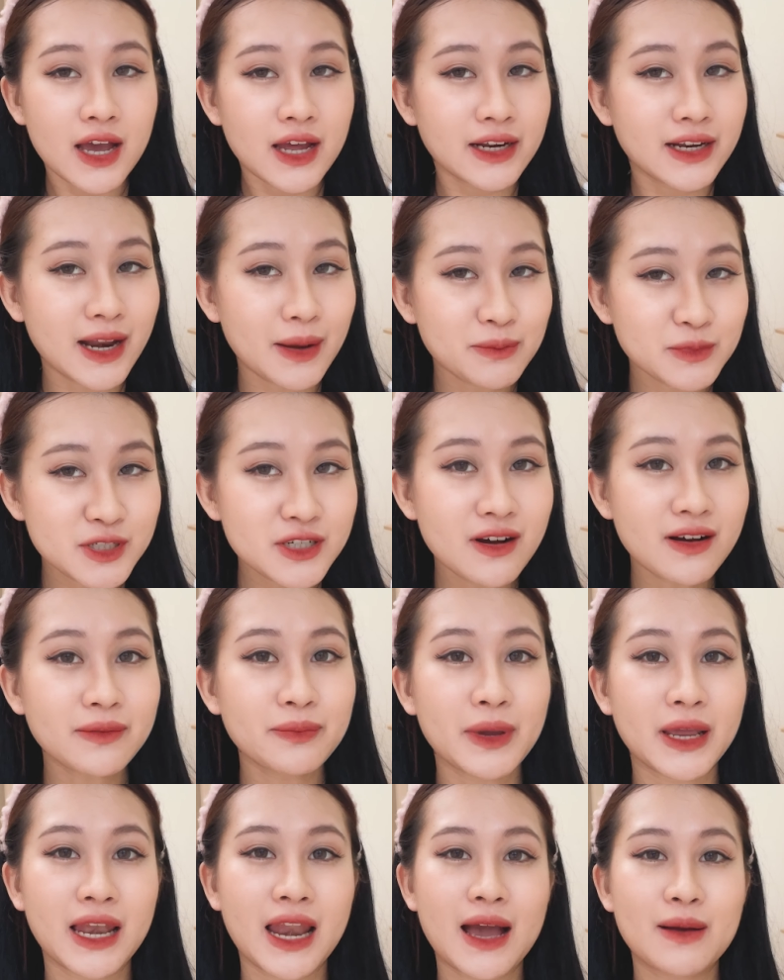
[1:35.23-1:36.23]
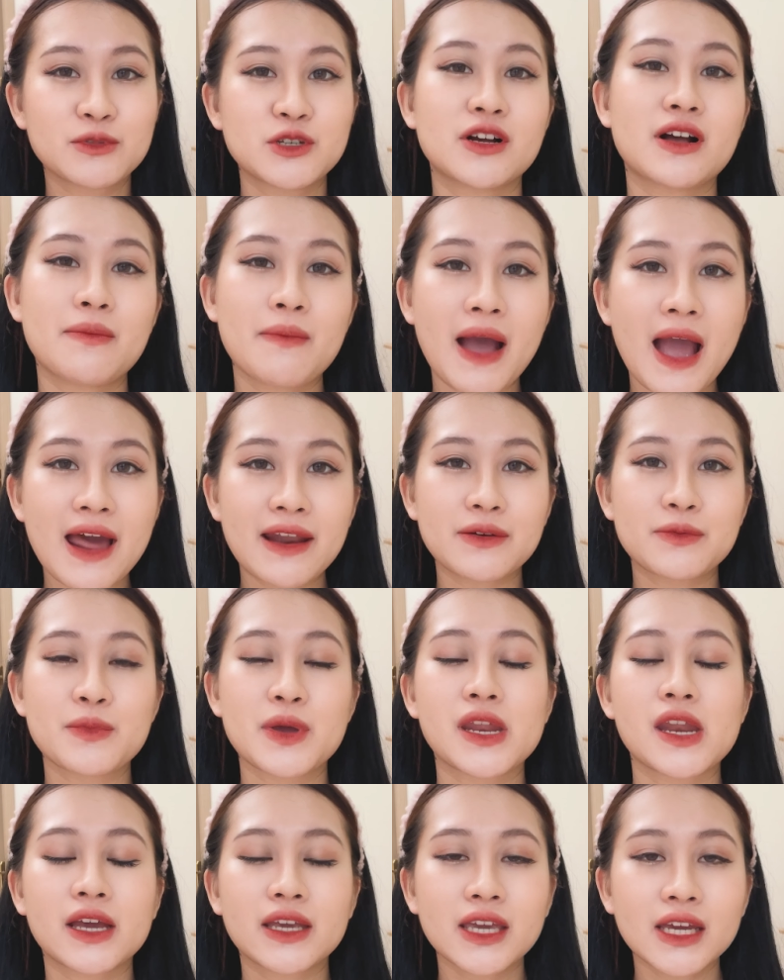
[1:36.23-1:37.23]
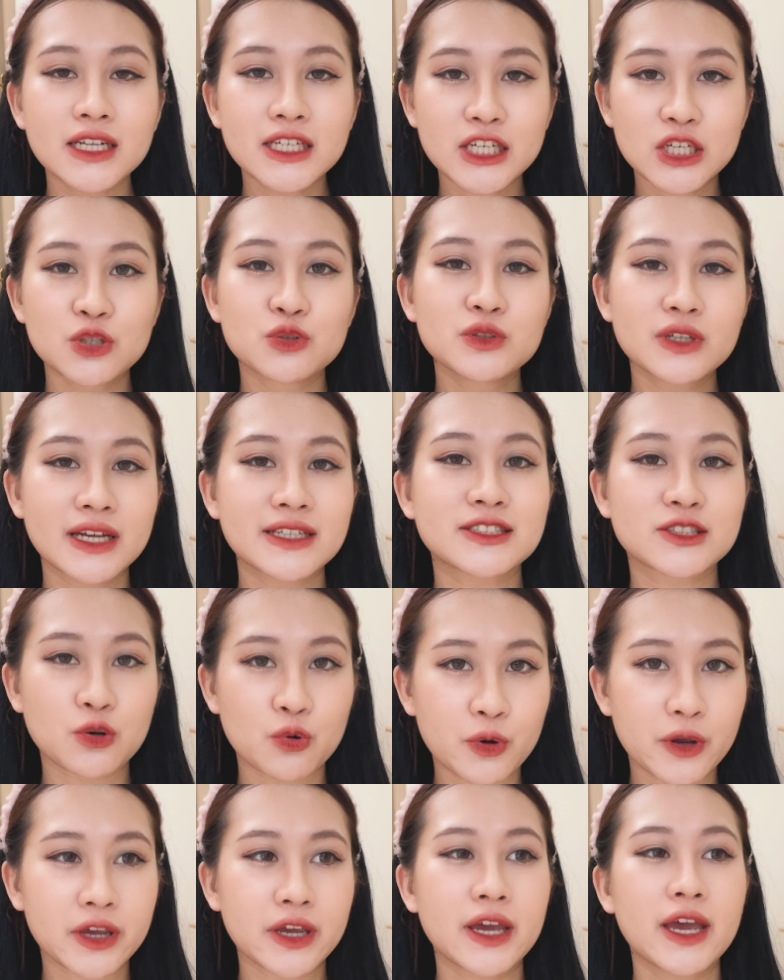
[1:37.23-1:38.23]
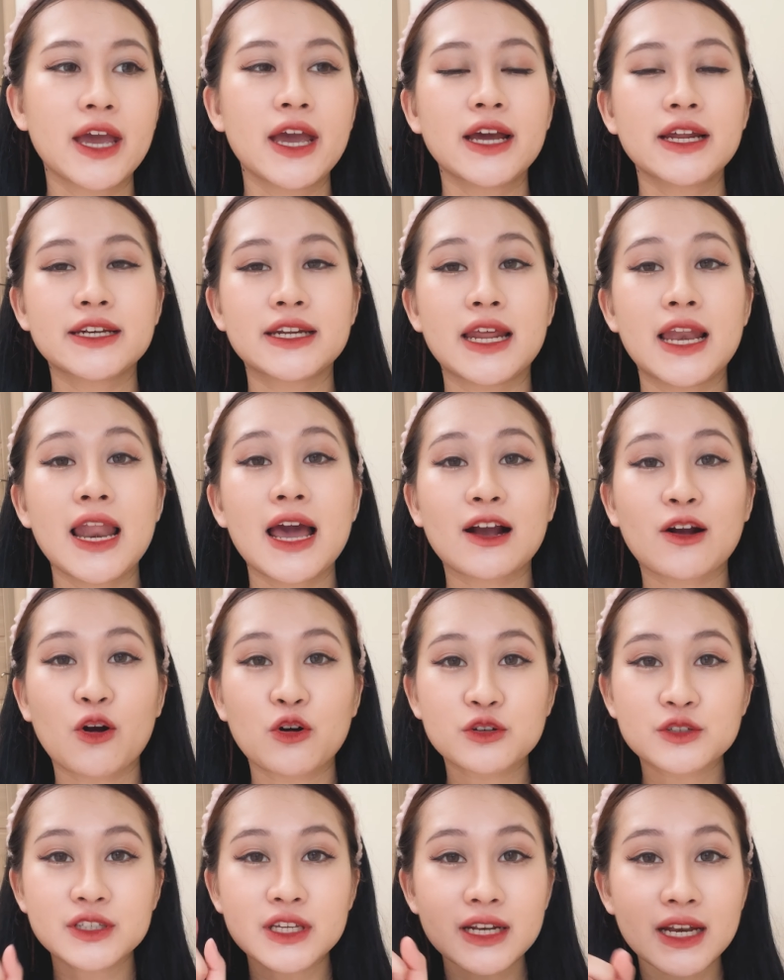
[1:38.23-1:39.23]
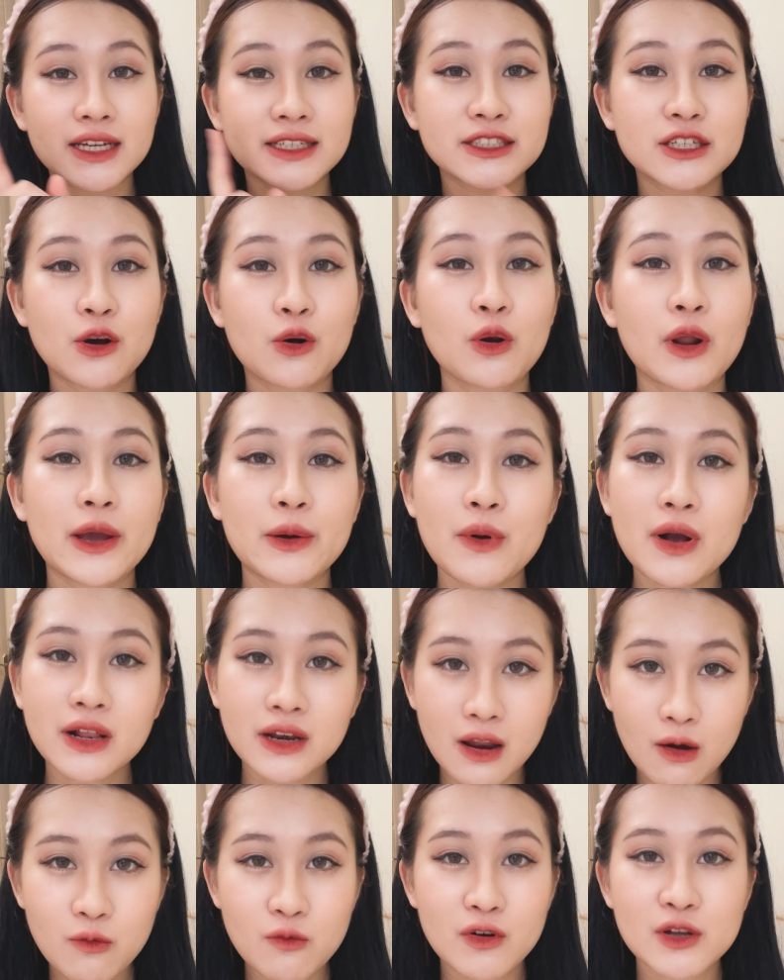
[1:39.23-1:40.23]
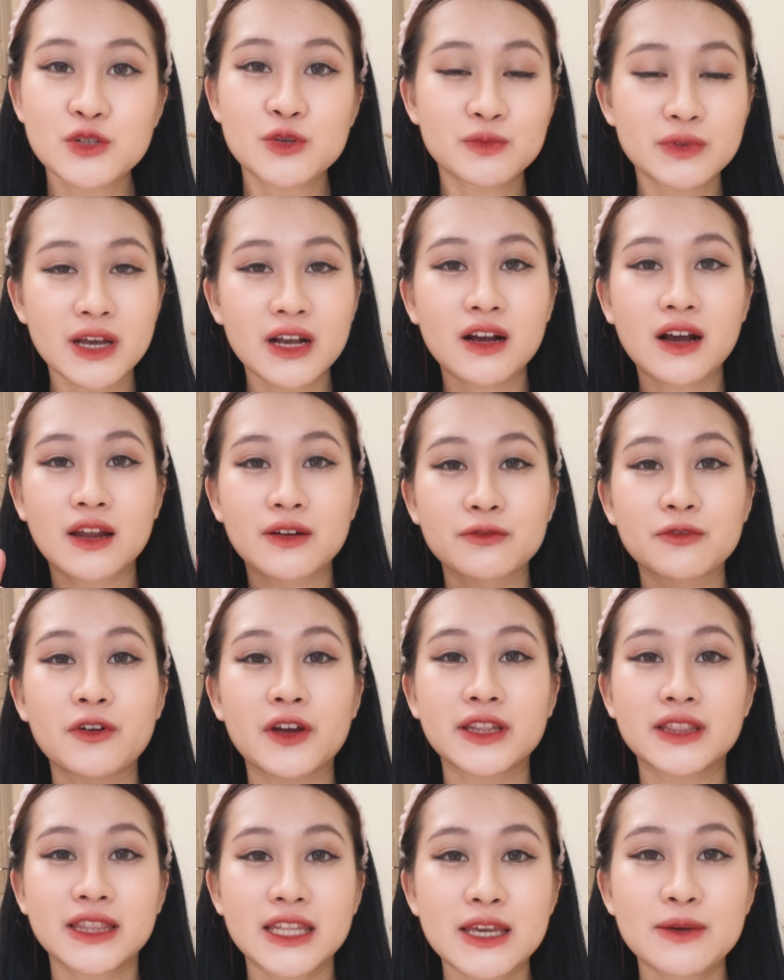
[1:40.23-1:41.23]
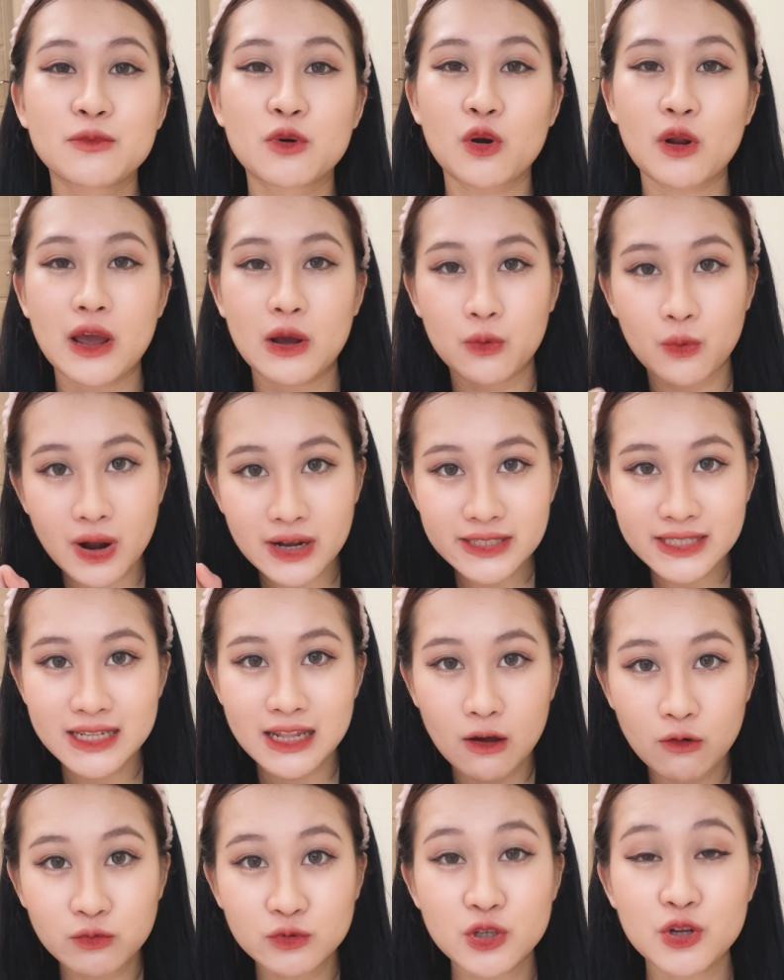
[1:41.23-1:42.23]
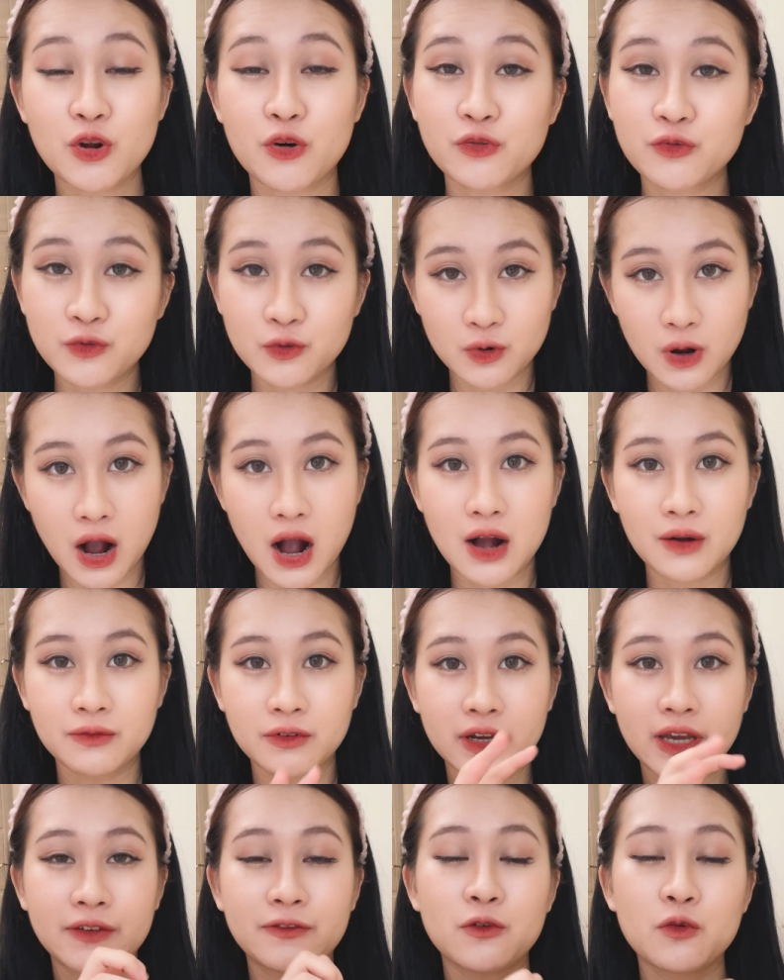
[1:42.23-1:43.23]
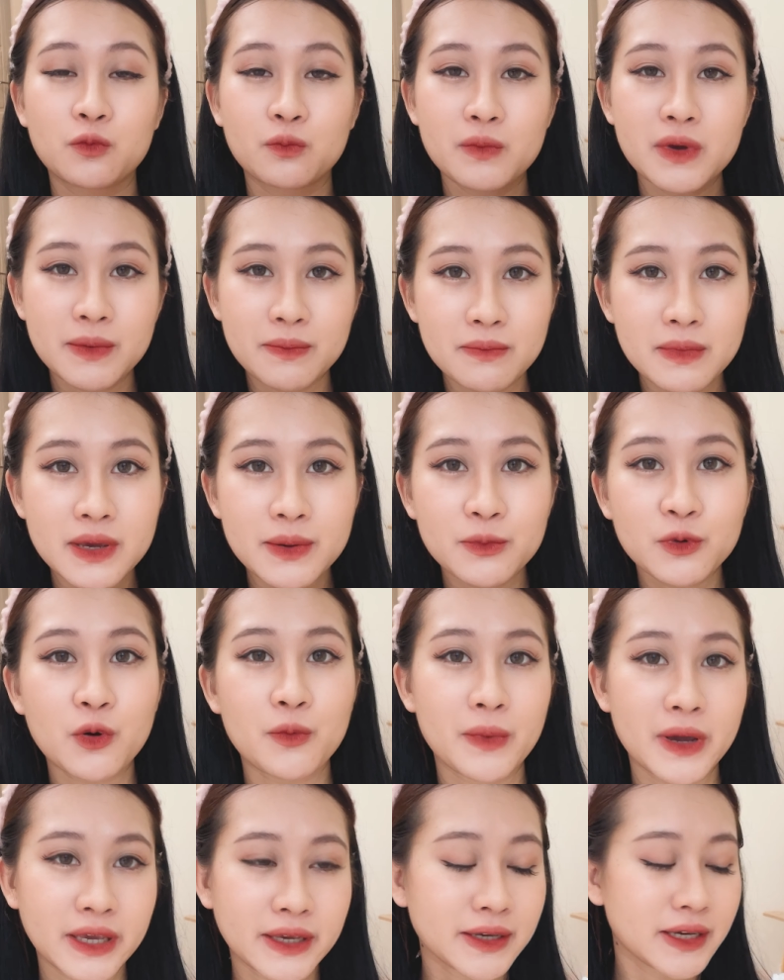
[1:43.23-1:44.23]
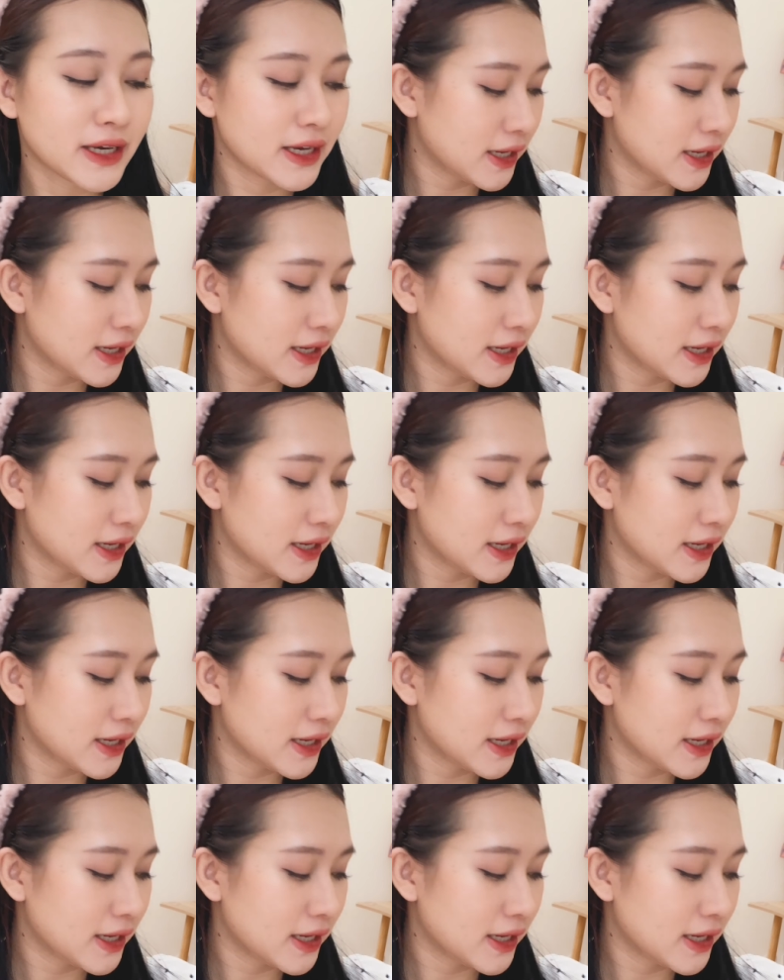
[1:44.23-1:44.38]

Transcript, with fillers: năm trước mình làm cho các bạn mình đã nghiên cứu ra rồi đấy là có rất là nhiều loại wax lông và chúng ta cần phải tìm một loại wax lông cho nó phù hợp với cái vùng bim bim của mình